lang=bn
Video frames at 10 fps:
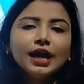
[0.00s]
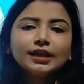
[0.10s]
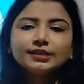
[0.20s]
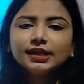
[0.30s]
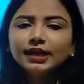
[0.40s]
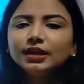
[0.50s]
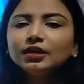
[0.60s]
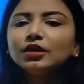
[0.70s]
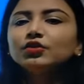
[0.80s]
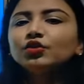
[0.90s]
আচ্ছা
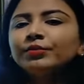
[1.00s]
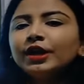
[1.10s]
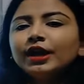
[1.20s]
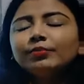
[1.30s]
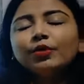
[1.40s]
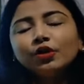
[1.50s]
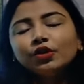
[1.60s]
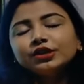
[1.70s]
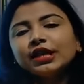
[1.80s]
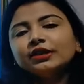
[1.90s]
তোমরা বলো
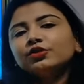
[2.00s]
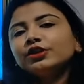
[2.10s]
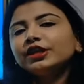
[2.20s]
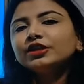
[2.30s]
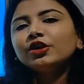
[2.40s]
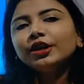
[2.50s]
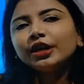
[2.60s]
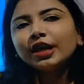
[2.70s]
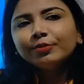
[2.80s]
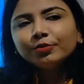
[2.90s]
শান্তর কি
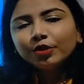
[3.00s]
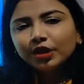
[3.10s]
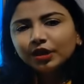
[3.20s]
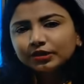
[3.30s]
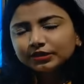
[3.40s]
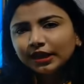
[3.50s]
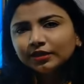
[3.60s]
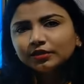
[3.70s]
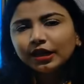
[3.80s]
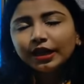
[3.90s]
ধরনের কাপড় পরা
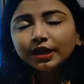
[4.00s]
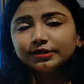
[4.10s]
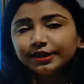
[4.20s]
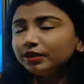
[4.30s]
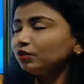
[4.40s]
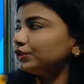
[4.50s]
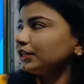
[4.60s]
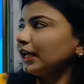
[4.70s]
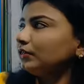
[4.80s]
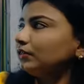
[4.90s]
যেহেতু
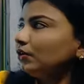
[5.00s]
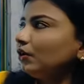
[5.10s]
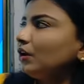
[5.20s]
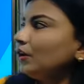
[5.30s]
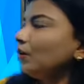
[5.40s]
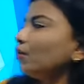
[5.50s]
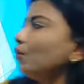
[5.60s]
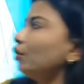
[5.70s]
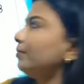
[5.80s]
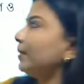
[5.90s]
শান্ত
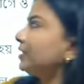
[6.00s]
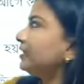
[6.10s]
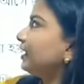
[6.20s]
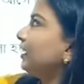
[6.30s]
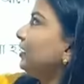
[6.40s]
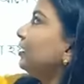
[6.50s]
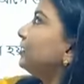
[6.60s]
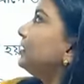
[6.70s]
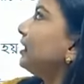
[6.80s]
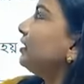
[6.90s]
কোন মাসে
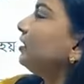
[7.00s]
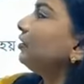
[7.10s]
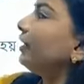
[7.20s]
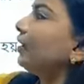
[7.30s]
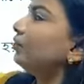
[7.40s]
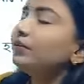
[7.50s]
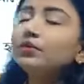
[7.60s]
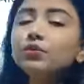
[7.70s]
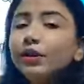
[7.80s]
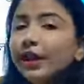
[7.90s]
যাচ্ছিল দেখো তো
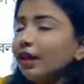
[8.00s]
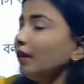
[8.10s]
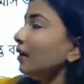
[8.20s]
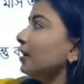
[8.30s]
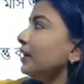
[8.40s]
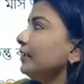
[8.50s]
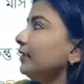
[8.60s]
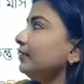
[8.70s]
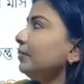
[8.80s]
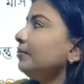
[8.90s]
স্কুলে
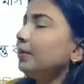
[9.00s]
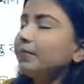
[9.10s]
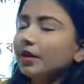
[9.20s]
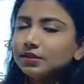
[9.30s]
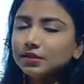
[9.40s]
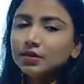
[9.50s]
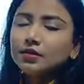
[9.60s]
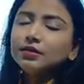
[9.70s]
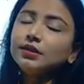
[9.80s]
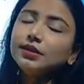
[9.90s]
ডিসেম্বর মাস
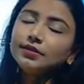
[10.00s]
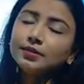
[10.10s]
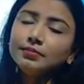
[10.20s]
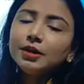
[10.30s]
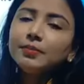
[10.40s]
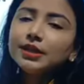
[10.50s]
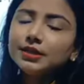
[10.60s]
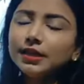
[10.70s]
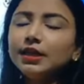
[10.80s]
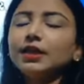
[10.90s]
তো ডিসেম্বর
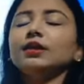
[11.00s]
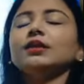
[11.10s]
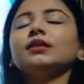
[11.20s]
মাসে কি